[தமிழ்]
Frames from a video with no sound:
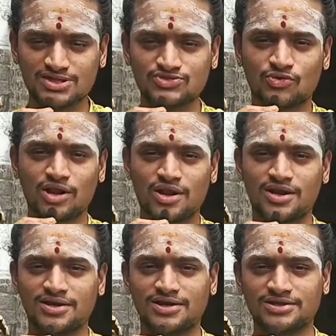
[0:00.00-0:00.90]
சோழ
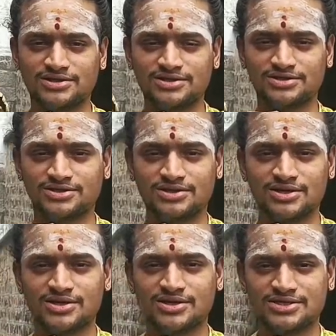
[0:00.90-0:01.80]
நாட்டிலிருந்து
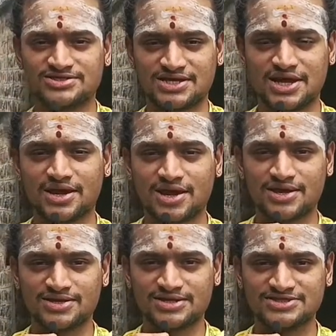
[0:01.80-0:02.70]

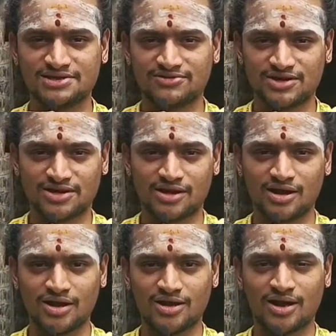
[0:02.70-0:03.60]
சேரநாடு
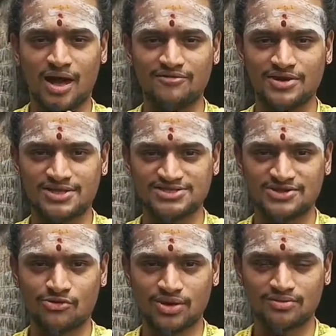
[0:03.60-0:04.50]
செல்வதற்காக அவினாசி
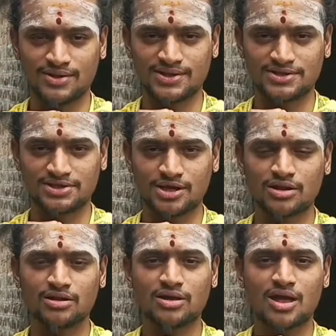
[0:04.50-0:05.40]
நோக்கி வருகின்றார்
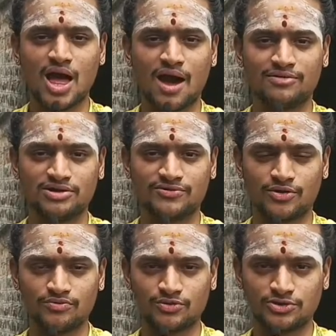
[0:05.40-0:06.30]
அவர்
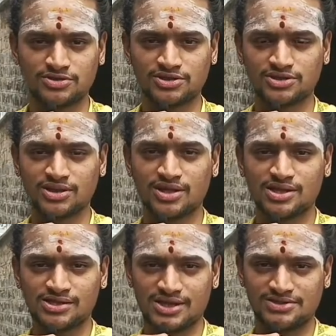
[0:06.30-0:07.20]
வரும்பொழுது
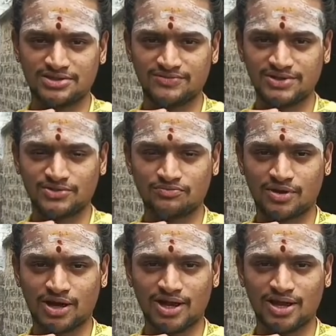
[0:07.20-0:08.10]
எதிர் வீட்டும்
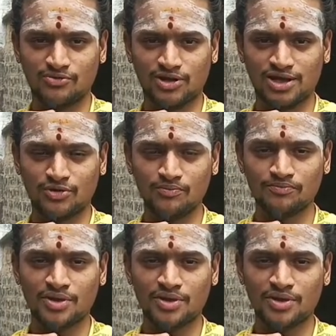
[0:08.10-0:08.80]
மங்கள ஒளியிலும்